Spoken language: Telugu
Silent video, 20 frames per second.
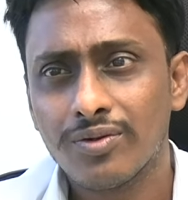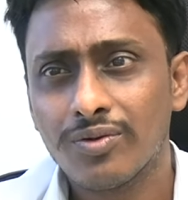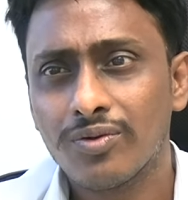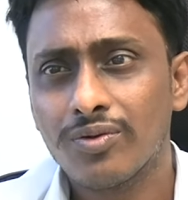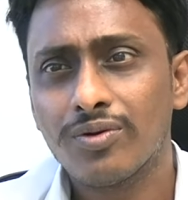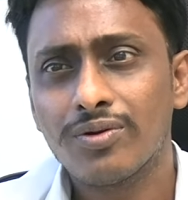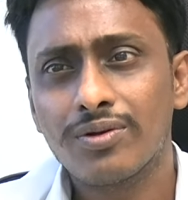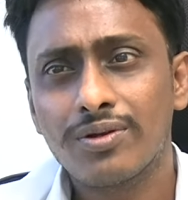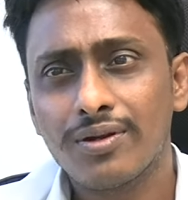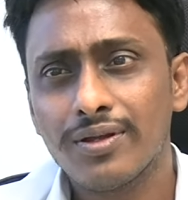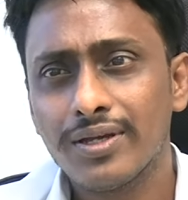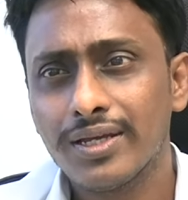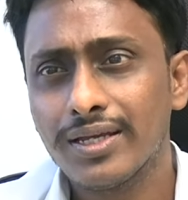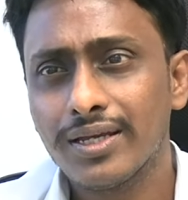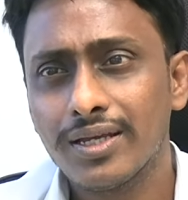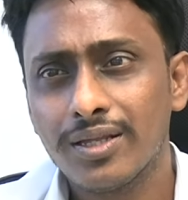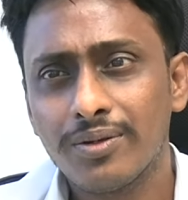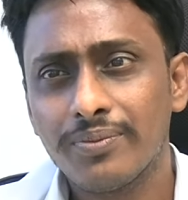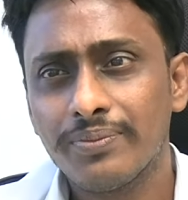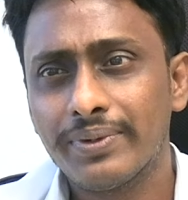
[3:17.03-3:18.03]
నోట్లో
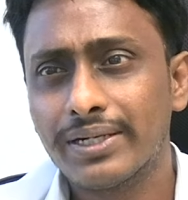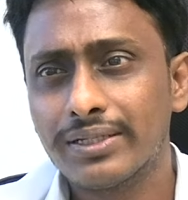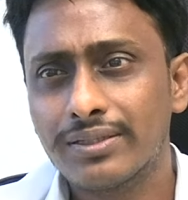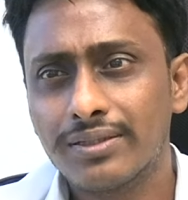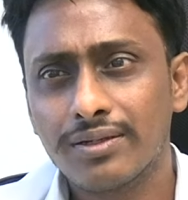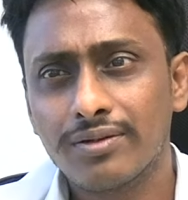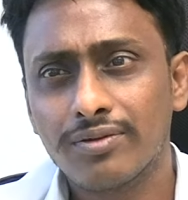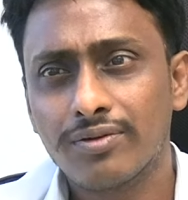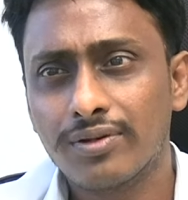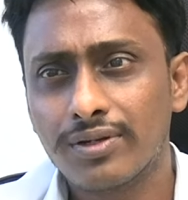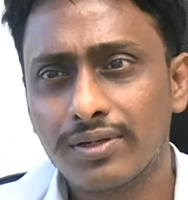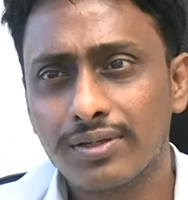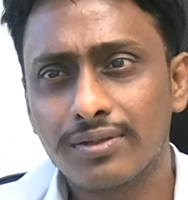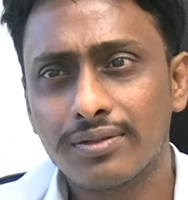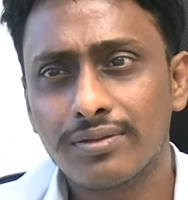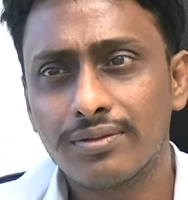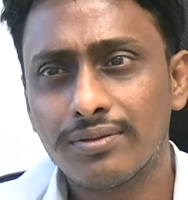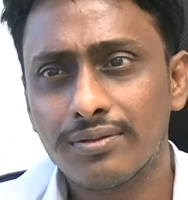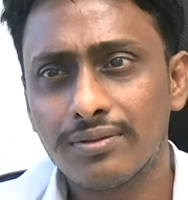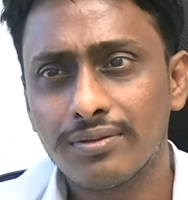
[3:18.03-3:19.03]
ఏళ్ళు పెడితే
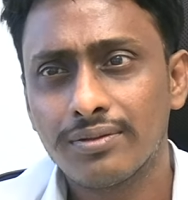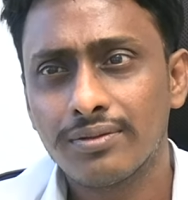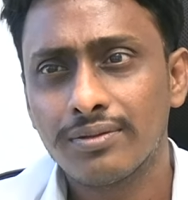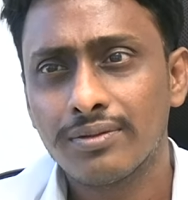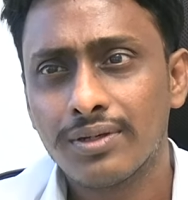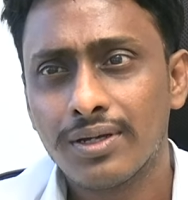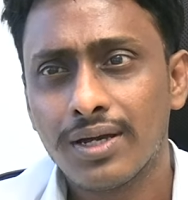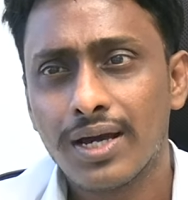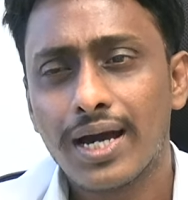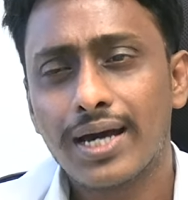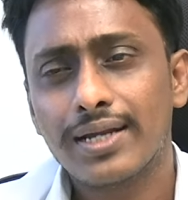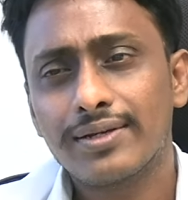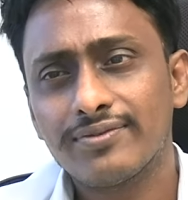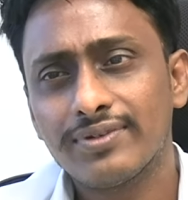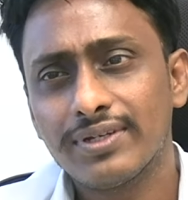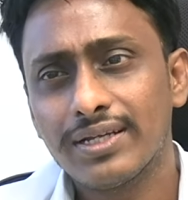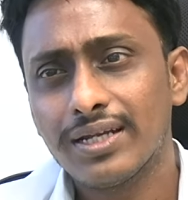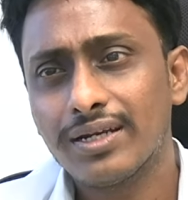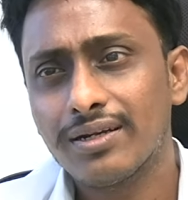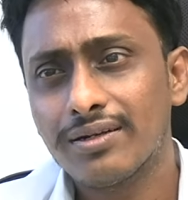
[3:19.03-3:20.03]
కొరకరు అరవై
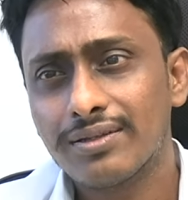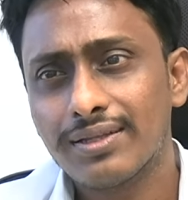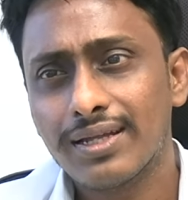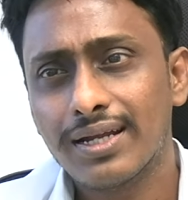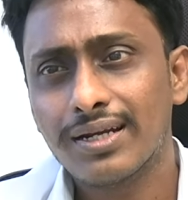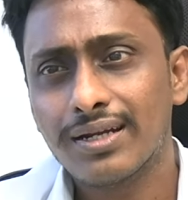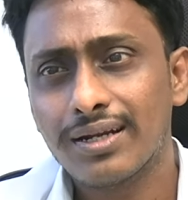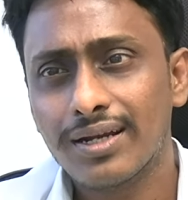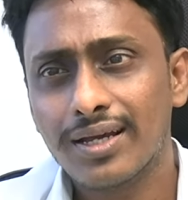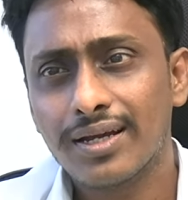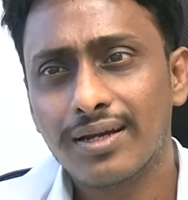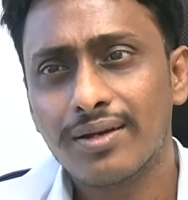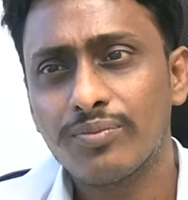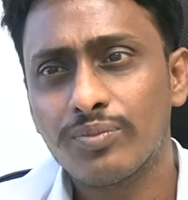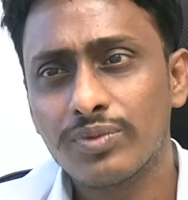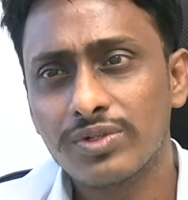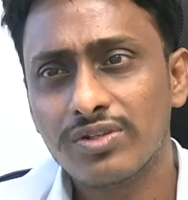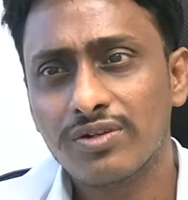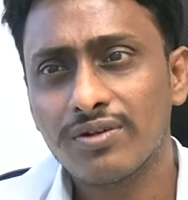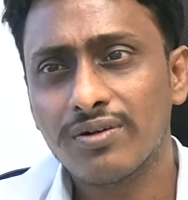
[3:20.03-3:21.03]
ఏళ్ళు దాటినాక
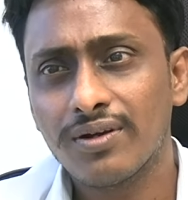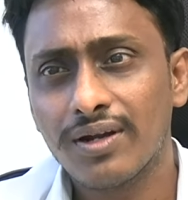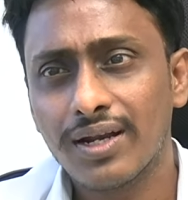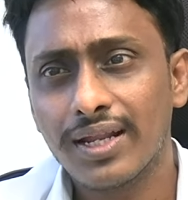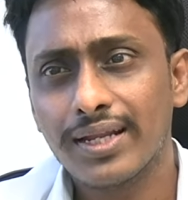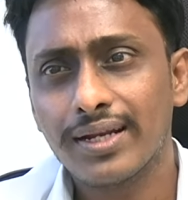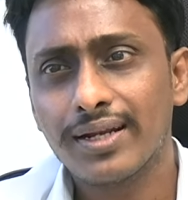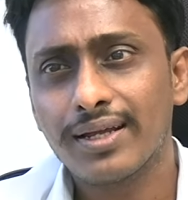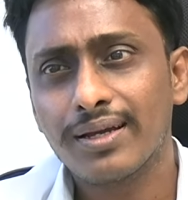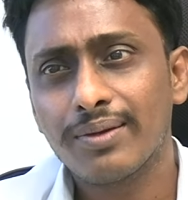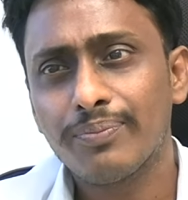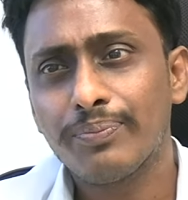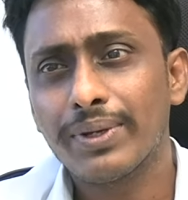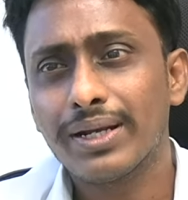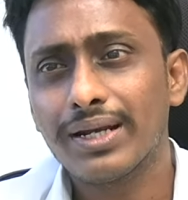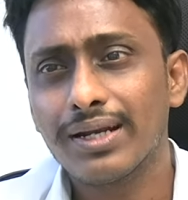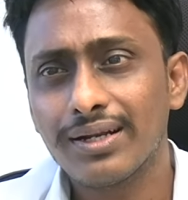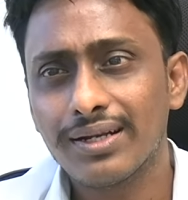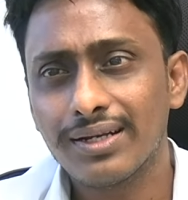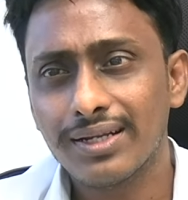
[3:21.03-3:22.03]
వాళ్ళు అయినాక
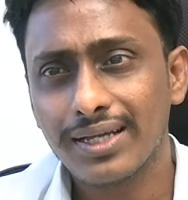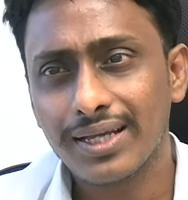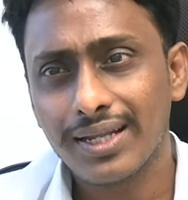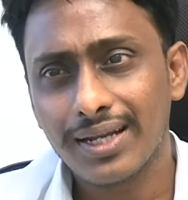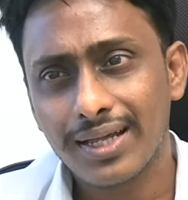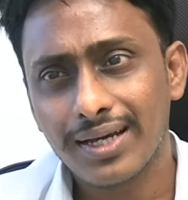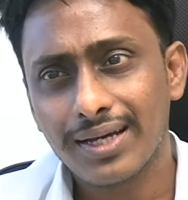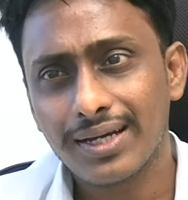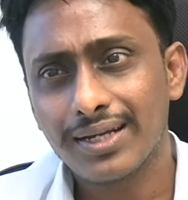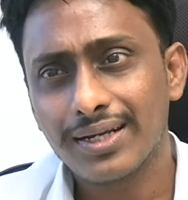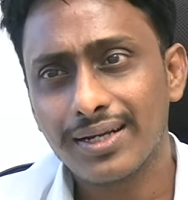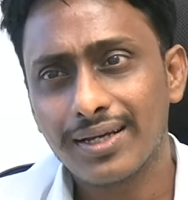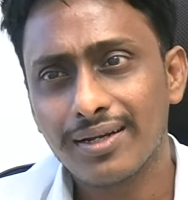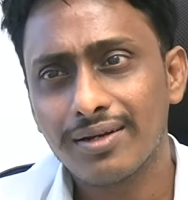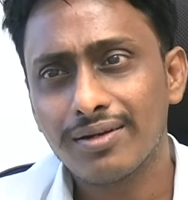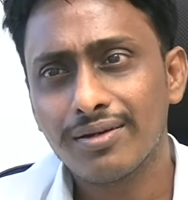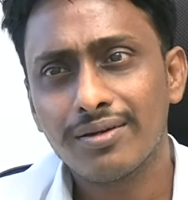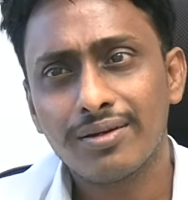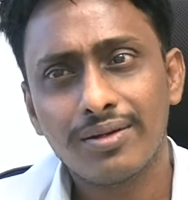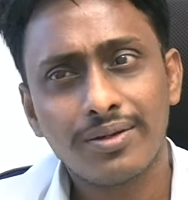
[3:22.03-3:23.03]
పిల్లల్ని ఎలా
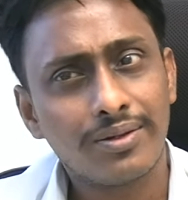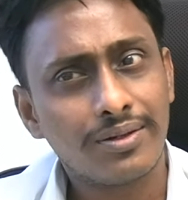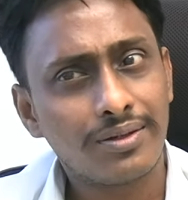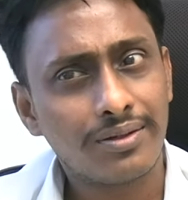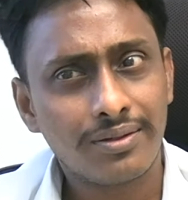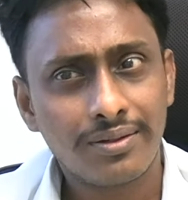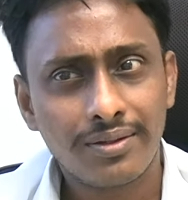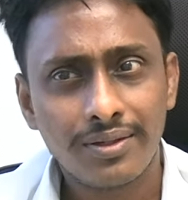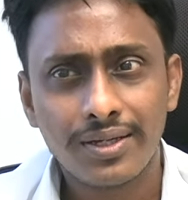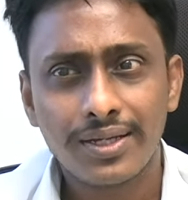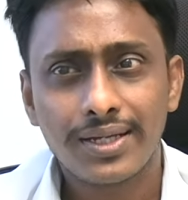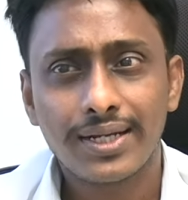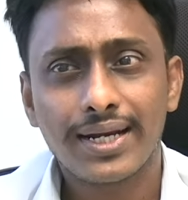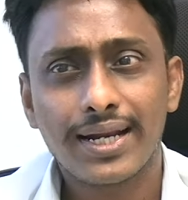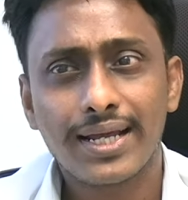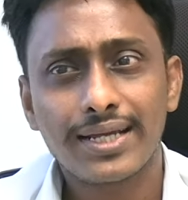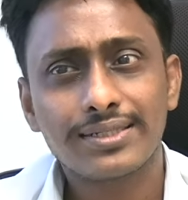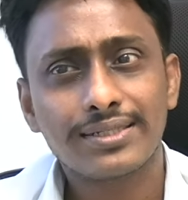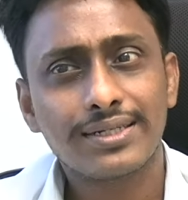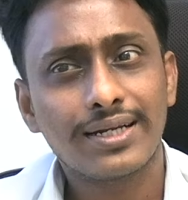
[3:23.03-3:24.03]
కనాలో
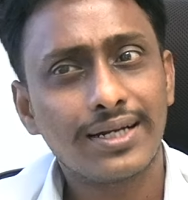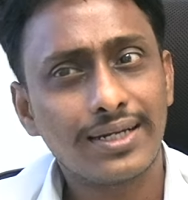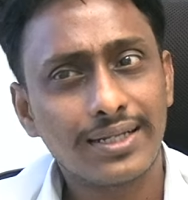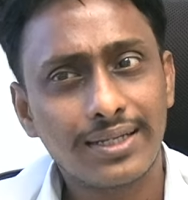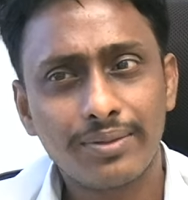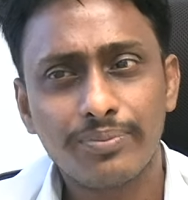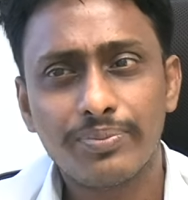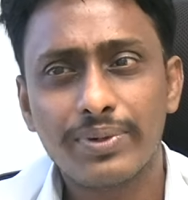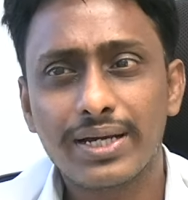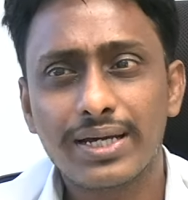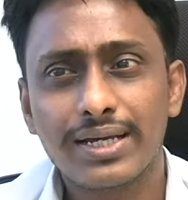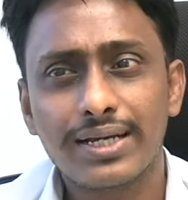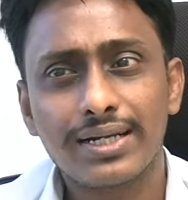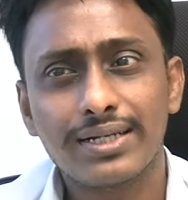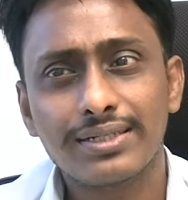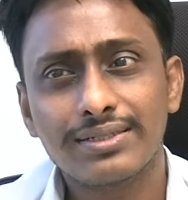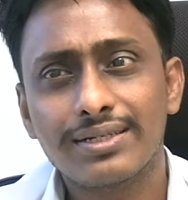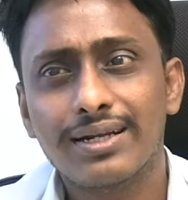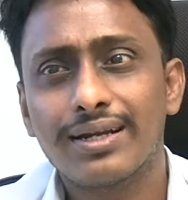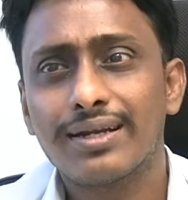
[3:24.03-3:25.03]
రాష్ట్రానికి పక్క
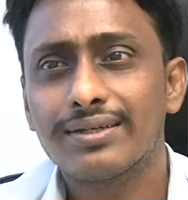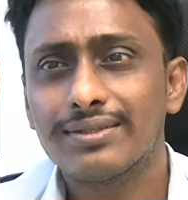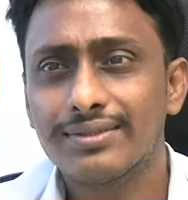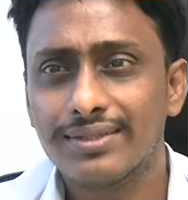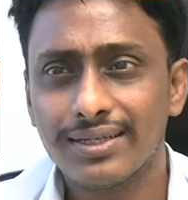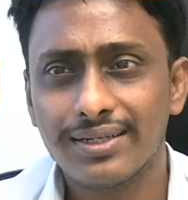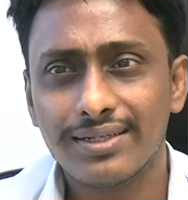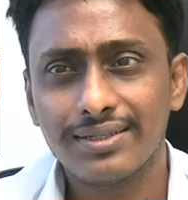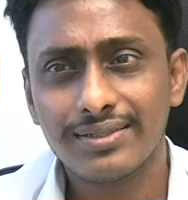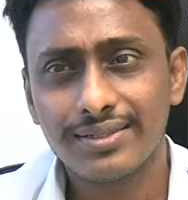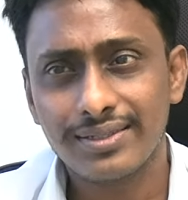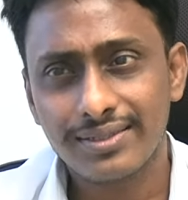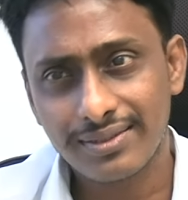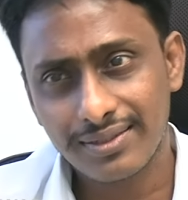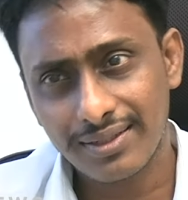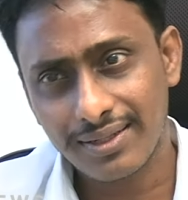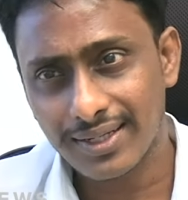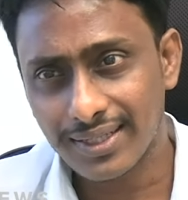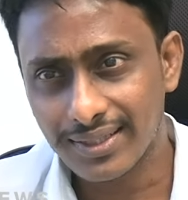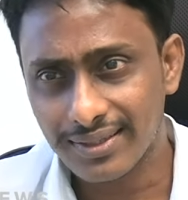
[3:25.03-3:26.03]
రాష్ట్రాలకు
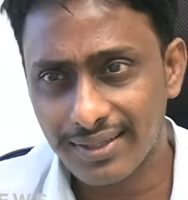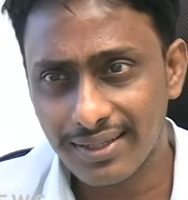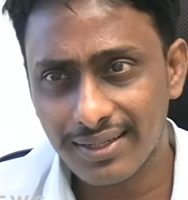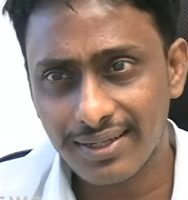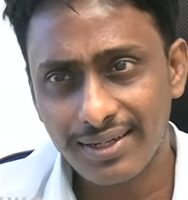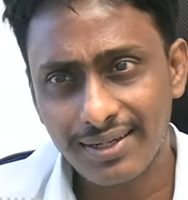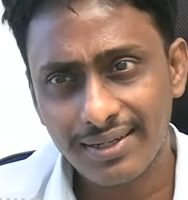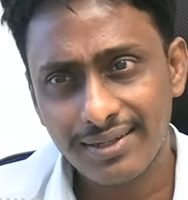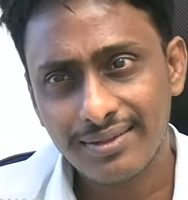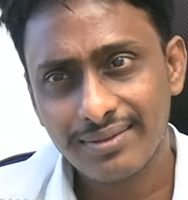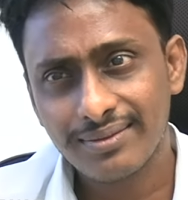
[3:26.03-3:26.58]
తెలియజేస్తారు అంతేనా